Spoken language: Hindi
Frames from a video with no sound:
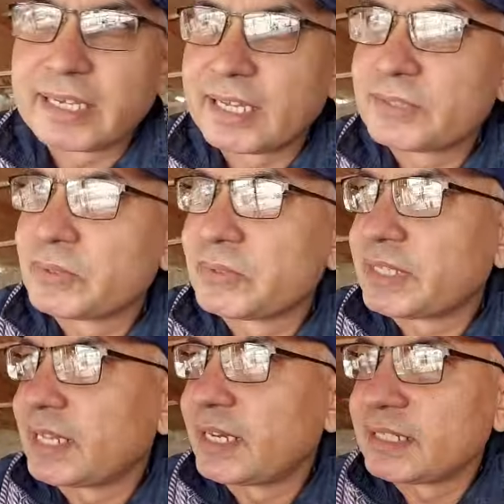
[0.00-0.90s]
क्या
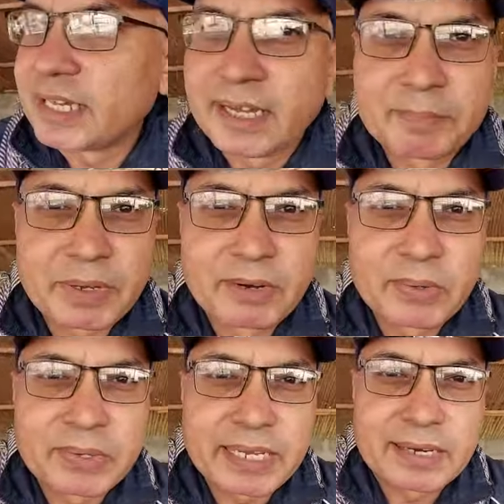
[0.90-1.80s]
सूरत है यहाँ पर
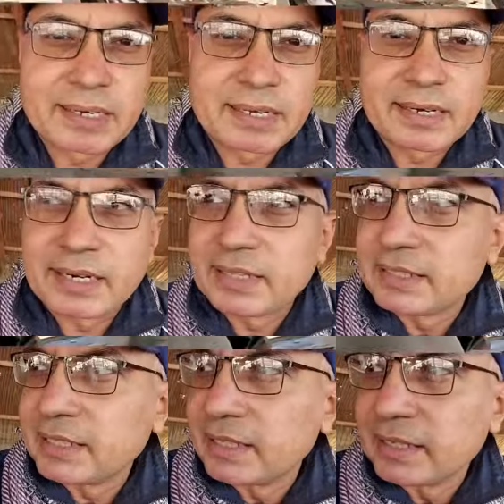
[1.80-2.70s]
लोग क्या कर रहे
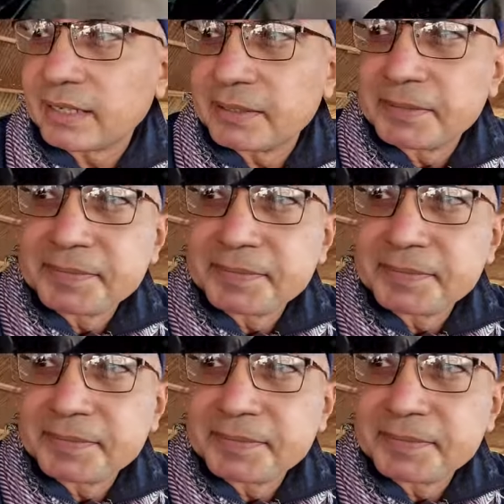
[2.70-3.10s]
हैं ये देखो